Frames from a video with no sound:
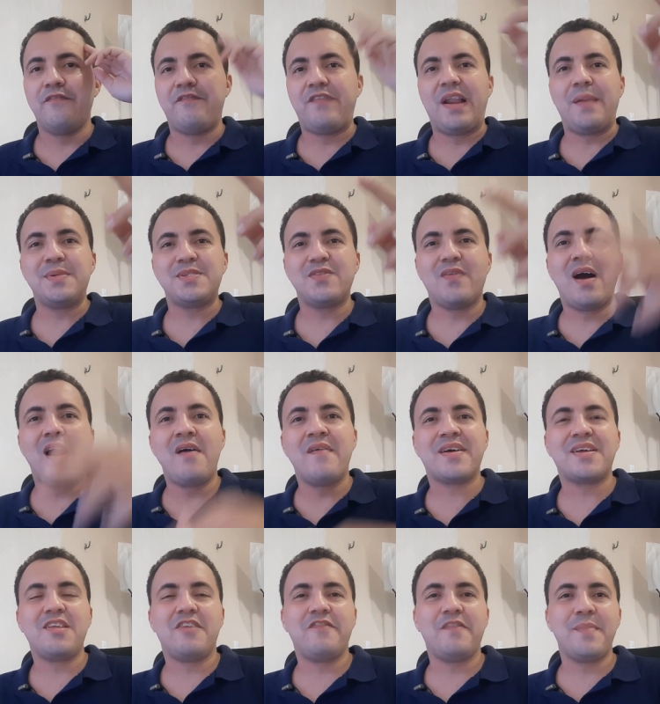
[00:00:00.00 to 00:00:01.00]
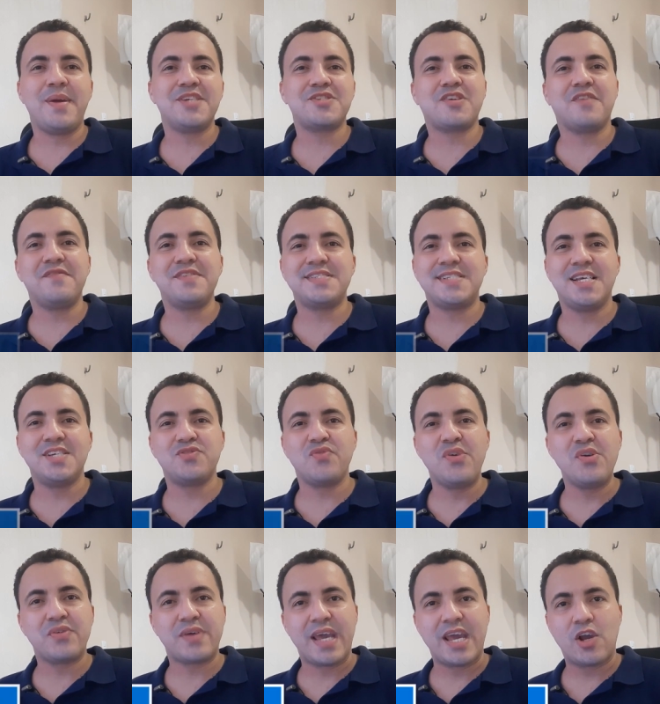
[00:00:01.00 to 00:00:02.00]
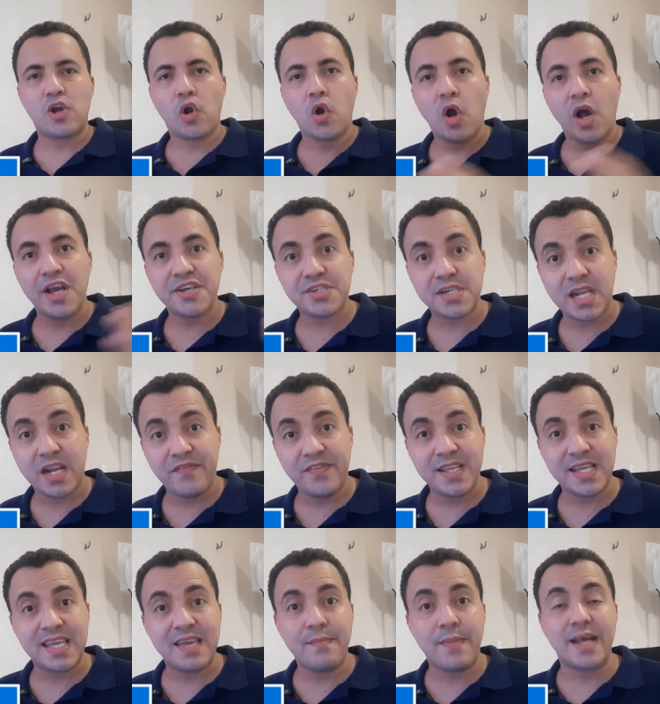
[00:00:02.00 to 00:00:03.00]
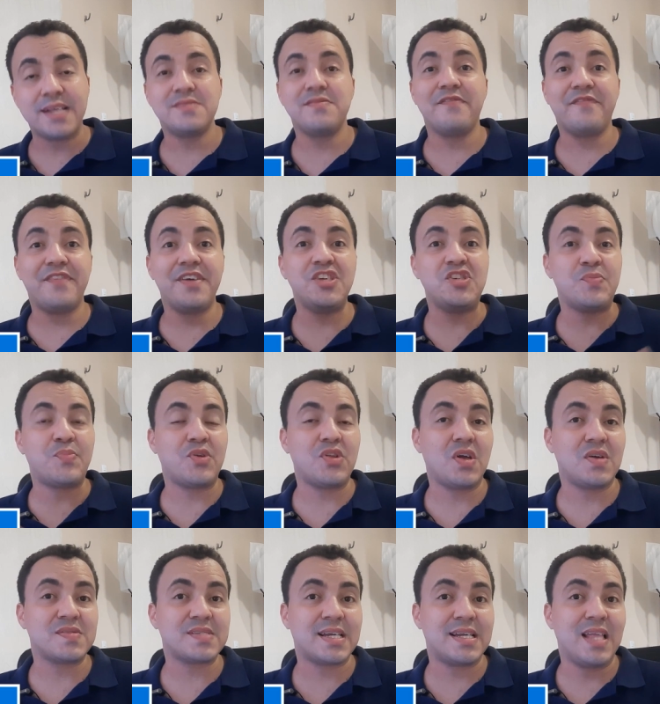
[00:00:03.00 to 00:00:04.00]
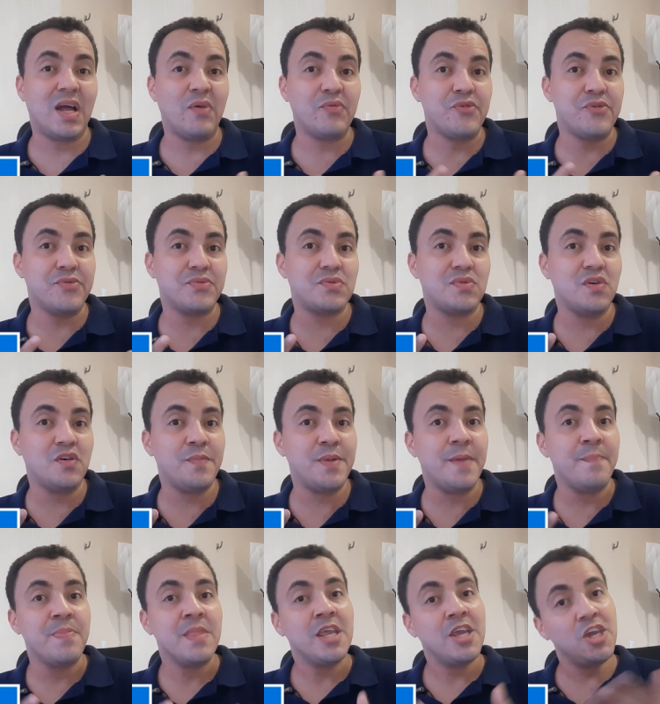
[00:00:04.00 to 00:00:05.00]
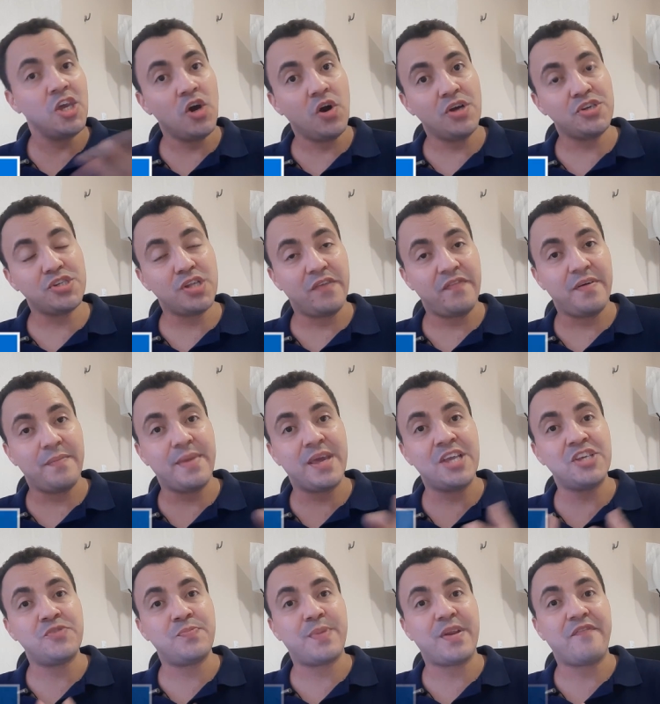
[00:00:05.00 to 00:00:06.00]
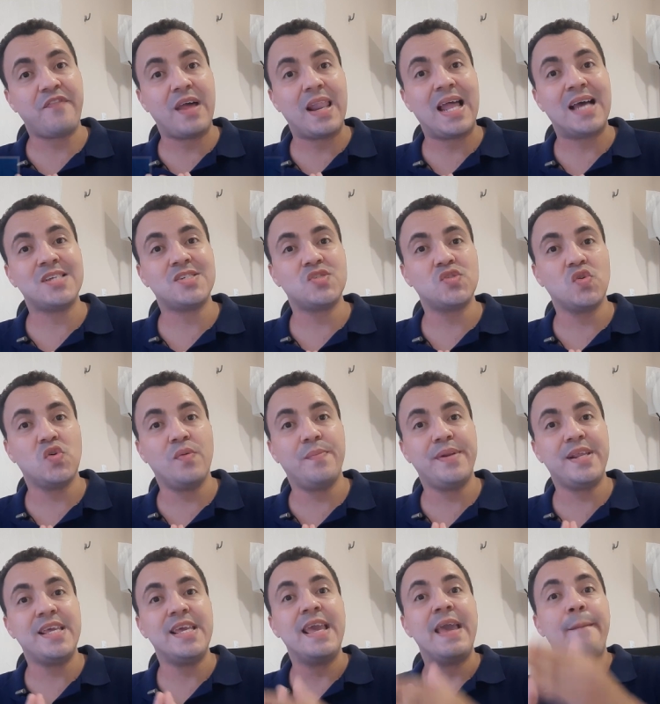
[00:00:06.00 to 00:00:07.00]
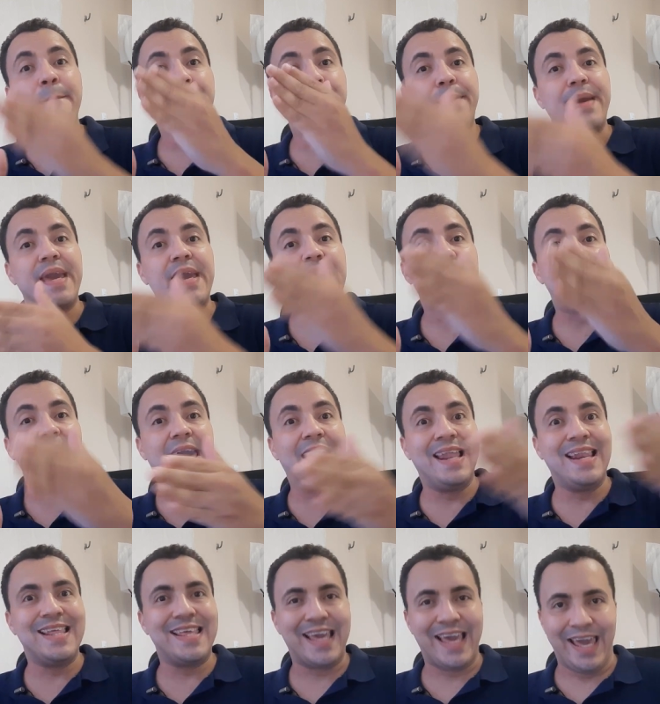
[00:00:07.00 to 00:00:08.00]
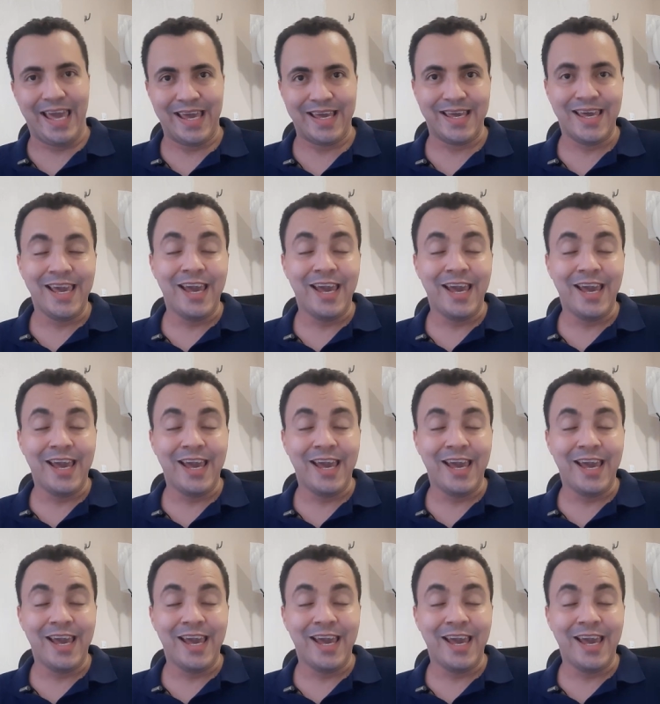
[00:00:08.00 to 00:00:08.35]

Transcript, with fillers: Fala pessoal, aqui novamente com vocês o Wilker Costa, gravando aqui mais um vídeo para o nosso canal no YouTube e hoje novamente para falar sobre PLR.